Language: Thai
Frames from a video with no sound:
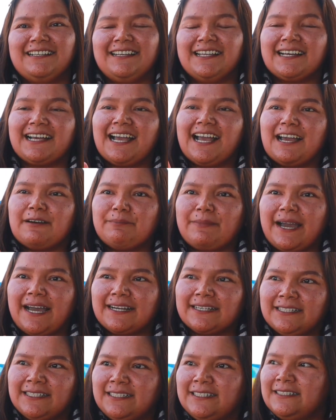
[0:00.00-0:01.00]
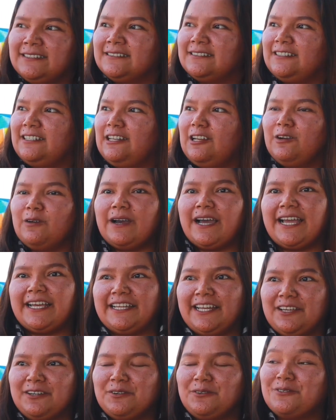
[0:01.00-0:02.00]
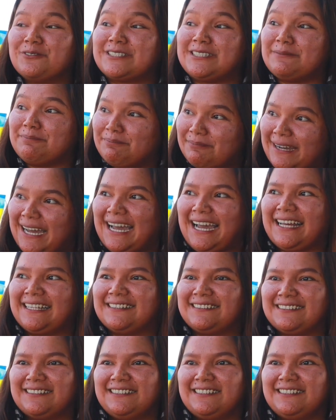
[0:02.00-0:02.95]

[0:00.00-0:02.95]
ราคาปลาขึ้นเราขายได้60 บาท